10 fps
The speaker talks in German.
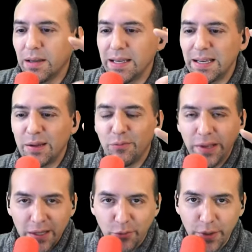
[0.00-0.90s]
einen richtigen
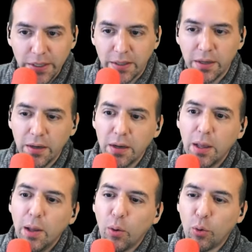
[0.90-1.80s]
Winkel finden
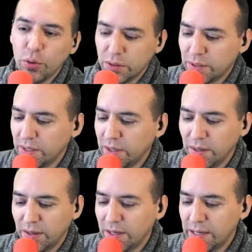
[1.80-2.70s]
und äh,
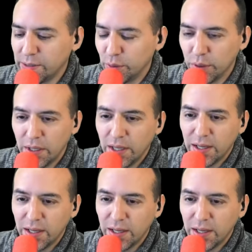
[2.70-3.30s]
also